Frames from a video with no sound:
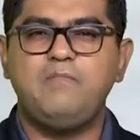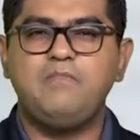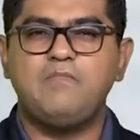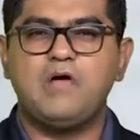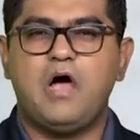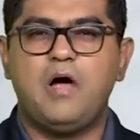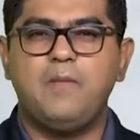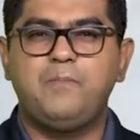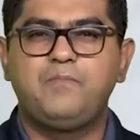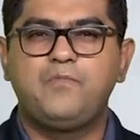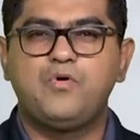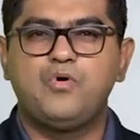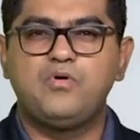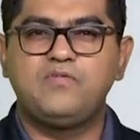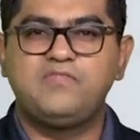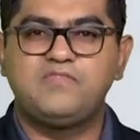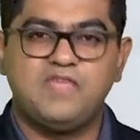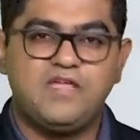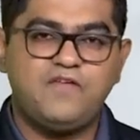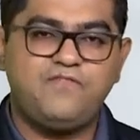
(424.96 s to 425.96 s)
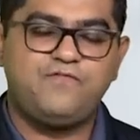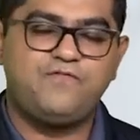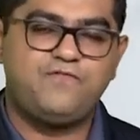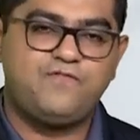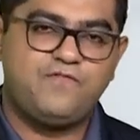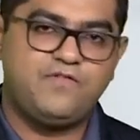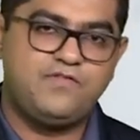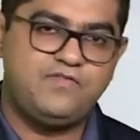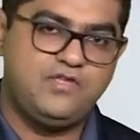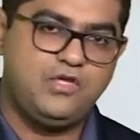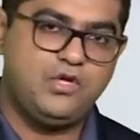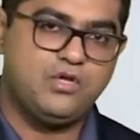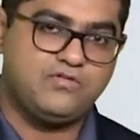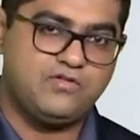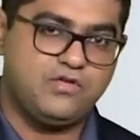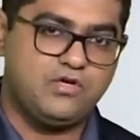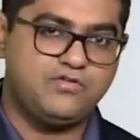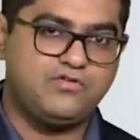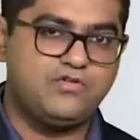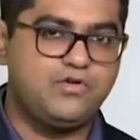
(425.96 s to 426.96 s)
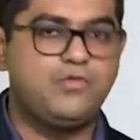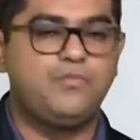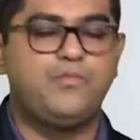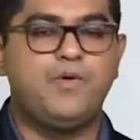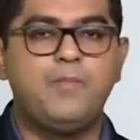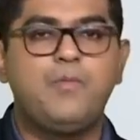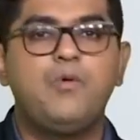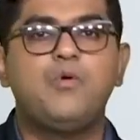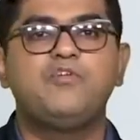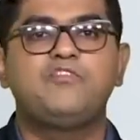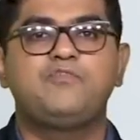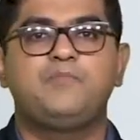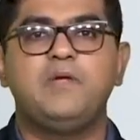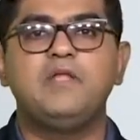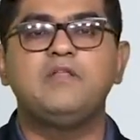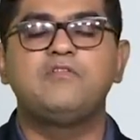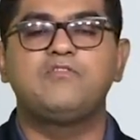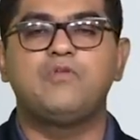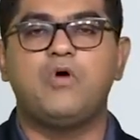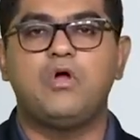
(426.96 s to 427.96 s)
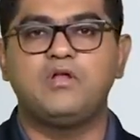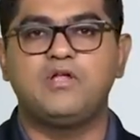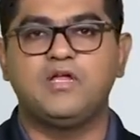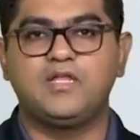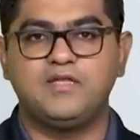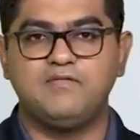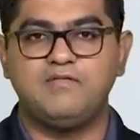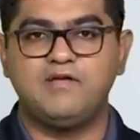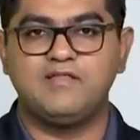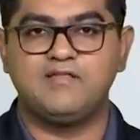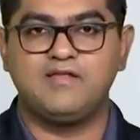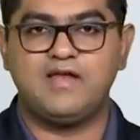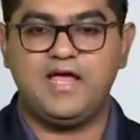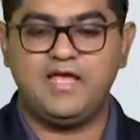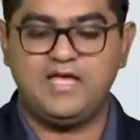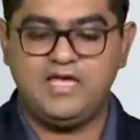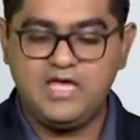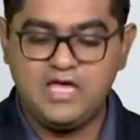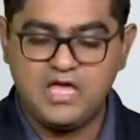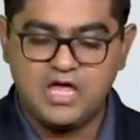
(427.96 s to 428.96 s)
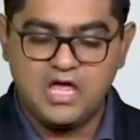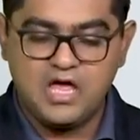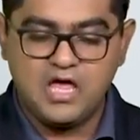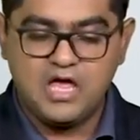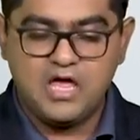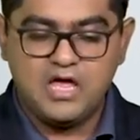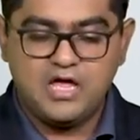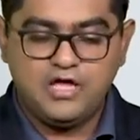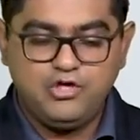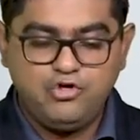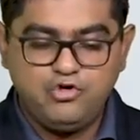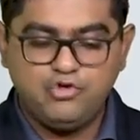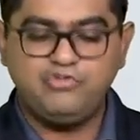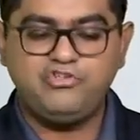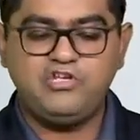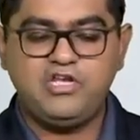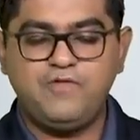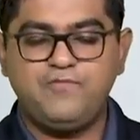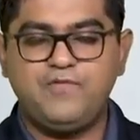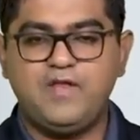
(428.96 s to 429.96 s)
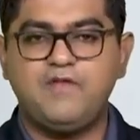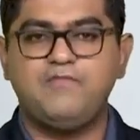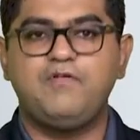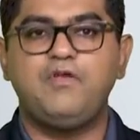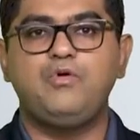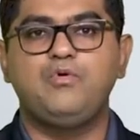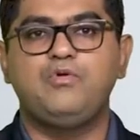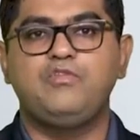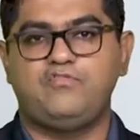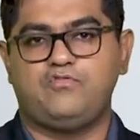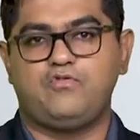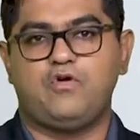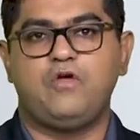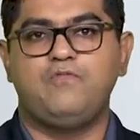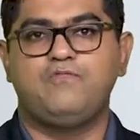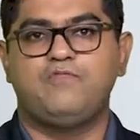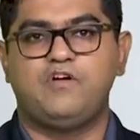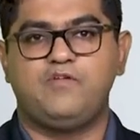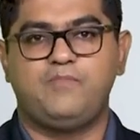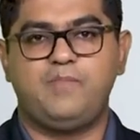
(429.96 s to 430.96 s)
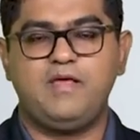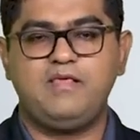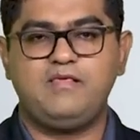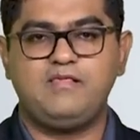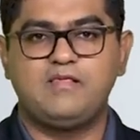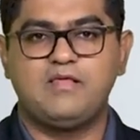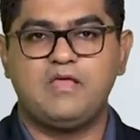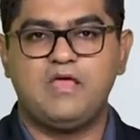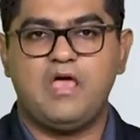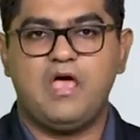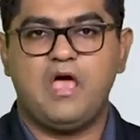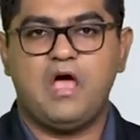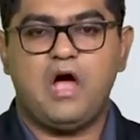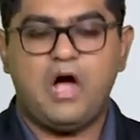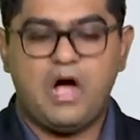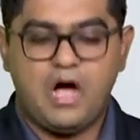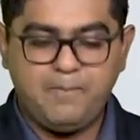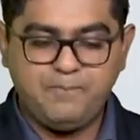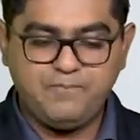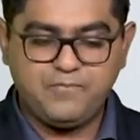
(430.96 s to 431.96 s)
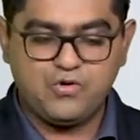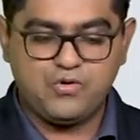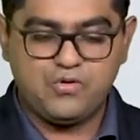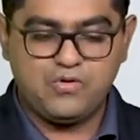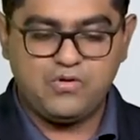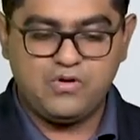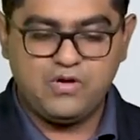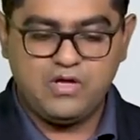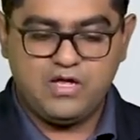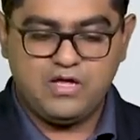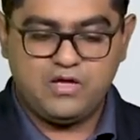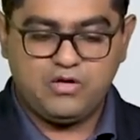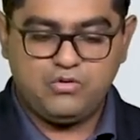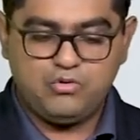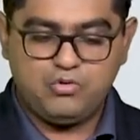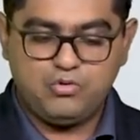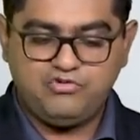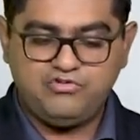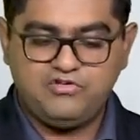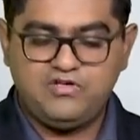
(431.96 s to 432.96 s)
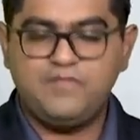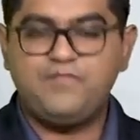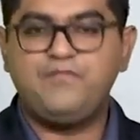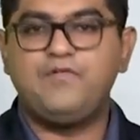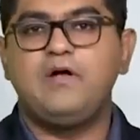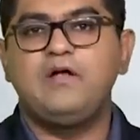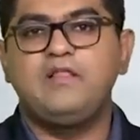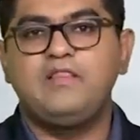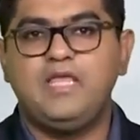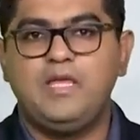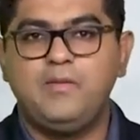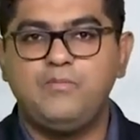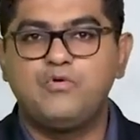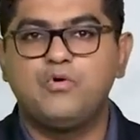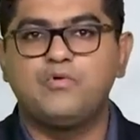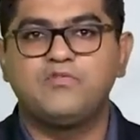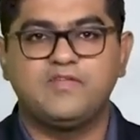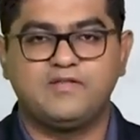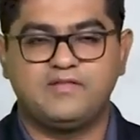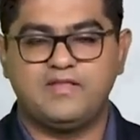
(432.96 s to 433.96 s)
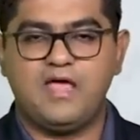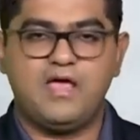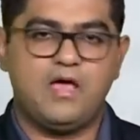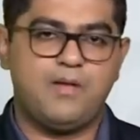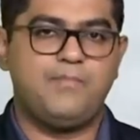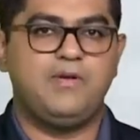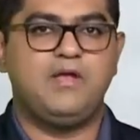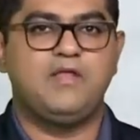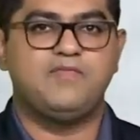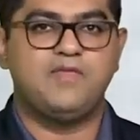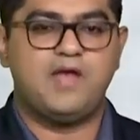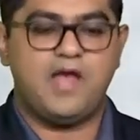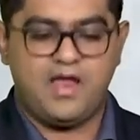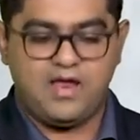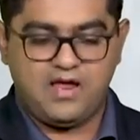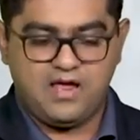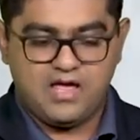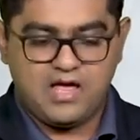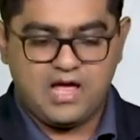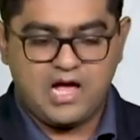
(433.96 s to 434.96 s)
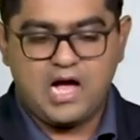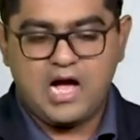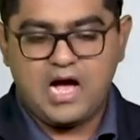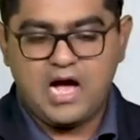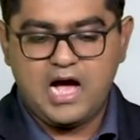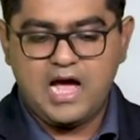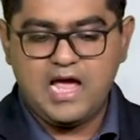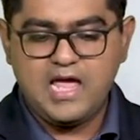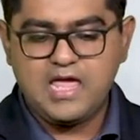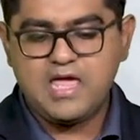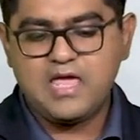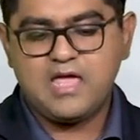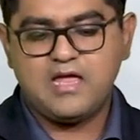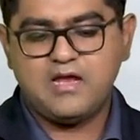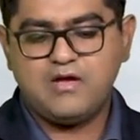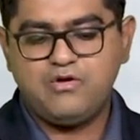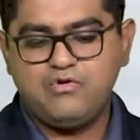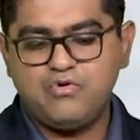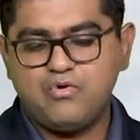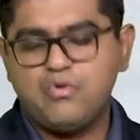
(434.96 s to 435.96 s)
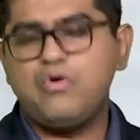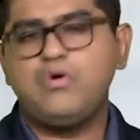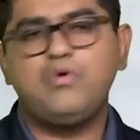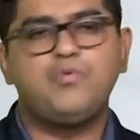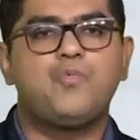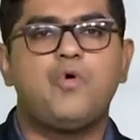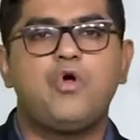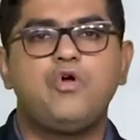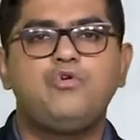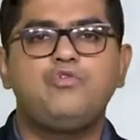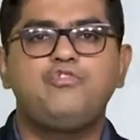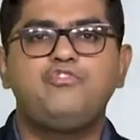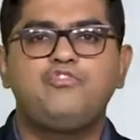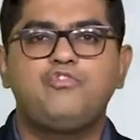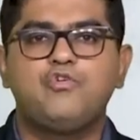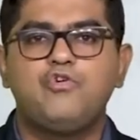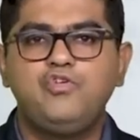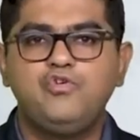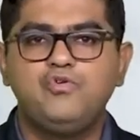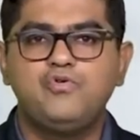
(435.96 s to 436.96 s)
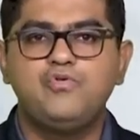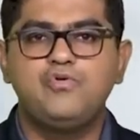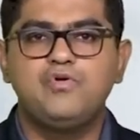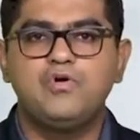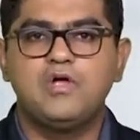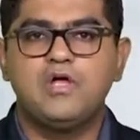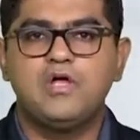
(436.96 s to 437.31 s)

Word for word: थीम आपको सिर्फ जीरो जीरो जीरो वेब होस्ट पे इंस्टॉल करते हुए नज़र आएगी यूजली वेन एवर यू इंस्टॉल वर्ड आपको कुछ डिफरेंट थीम्स हो सकता है यहाँ पे नज़र आए आई डोंट वॉन्ट टू शो यू